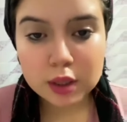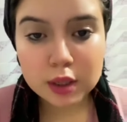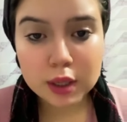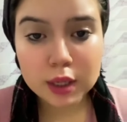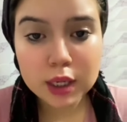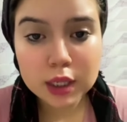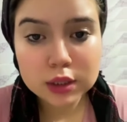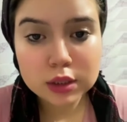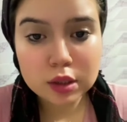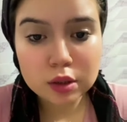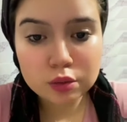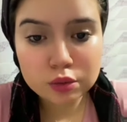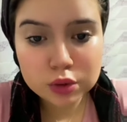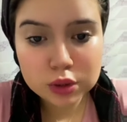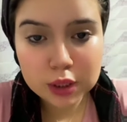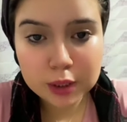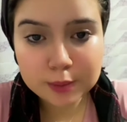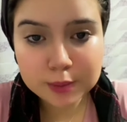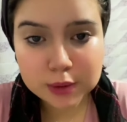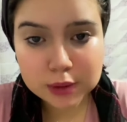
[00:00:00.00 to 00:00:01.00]
غنغسل
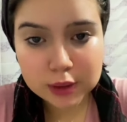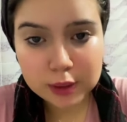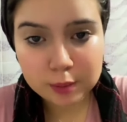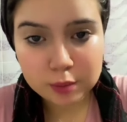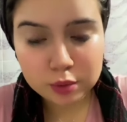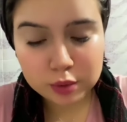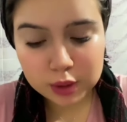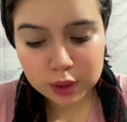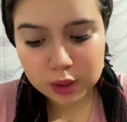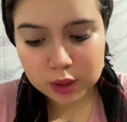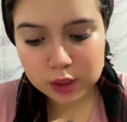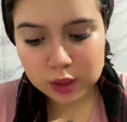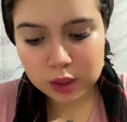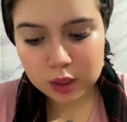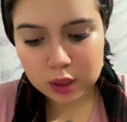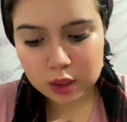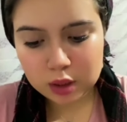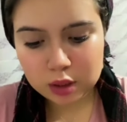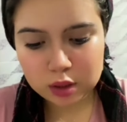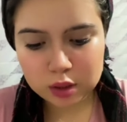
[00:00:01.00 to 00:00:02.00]
وجهي بالصابونه
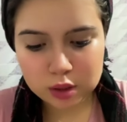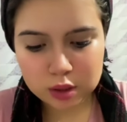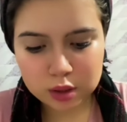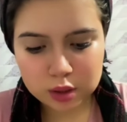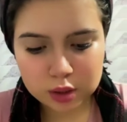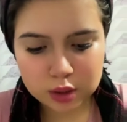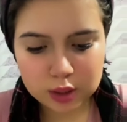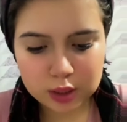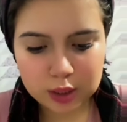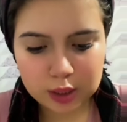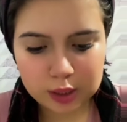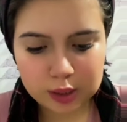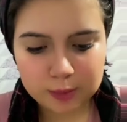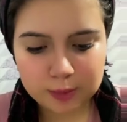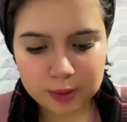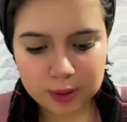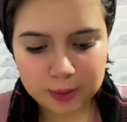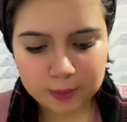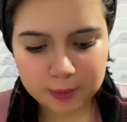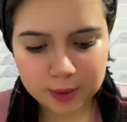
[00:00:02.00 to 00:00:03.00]
ديال ديال الحليب
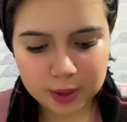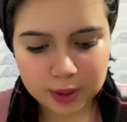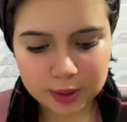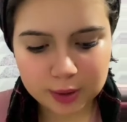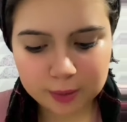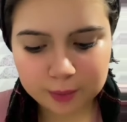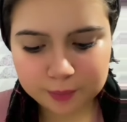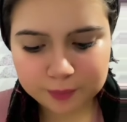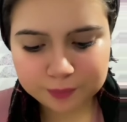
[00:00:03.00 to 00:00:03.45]
الحمار